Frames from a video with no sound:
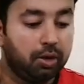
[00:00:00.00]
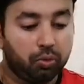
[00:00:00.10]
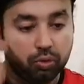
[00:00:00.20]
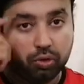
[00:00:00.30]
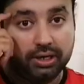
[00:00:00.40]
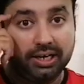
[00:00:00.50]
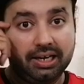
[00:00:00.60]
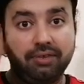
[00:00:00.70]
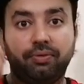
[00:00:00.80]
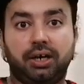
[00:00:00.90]
उनको
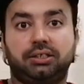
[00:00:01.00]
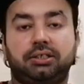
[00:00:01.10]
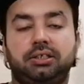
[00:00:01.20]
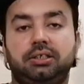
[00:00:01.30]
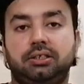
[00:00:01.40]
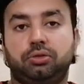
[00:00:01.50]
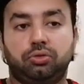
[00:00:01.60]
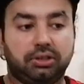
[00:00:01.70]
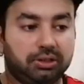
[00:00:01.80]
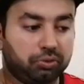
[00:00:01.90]
डेली वाशिंग की
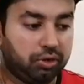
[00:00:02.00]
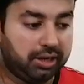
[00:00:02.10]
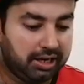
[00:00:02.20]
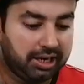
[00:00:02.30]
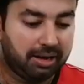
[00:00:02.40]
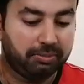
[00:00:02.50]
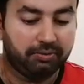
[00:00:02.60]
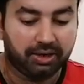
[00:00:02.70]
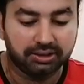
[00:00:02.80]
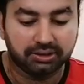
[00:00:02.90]
ज़रूरत है उनको डेली आपने
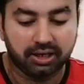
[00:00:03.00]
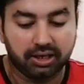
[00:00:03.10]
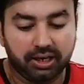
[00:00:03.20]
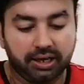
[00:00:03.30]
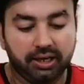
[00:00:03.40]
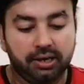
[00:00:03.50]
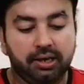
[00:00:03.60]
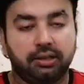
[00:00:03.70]
वाश करना है